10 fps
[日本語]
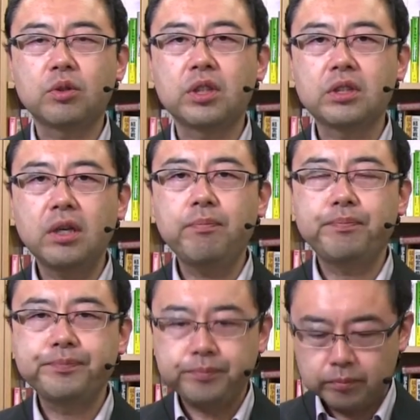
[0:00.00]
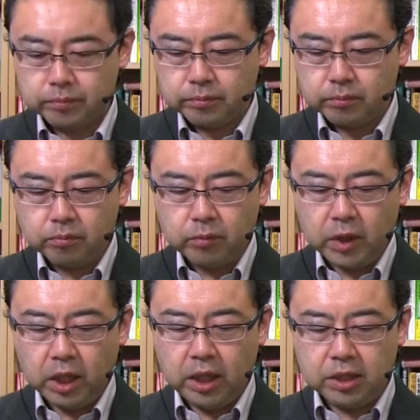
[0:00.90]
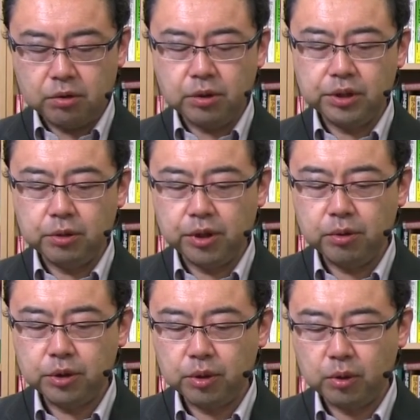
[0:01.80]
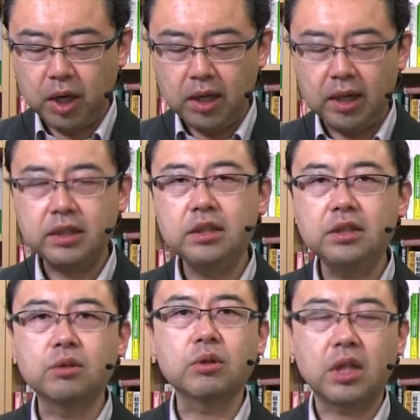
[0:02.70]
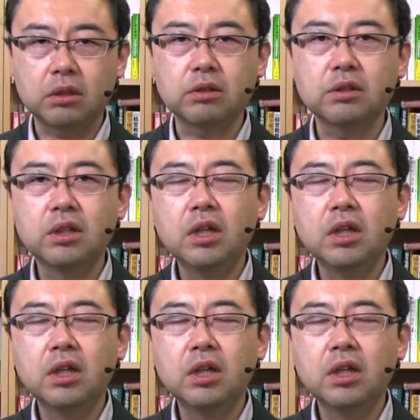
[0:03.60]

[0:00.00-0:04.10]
ことですね。商品の利用状況を考えてニーズを探る。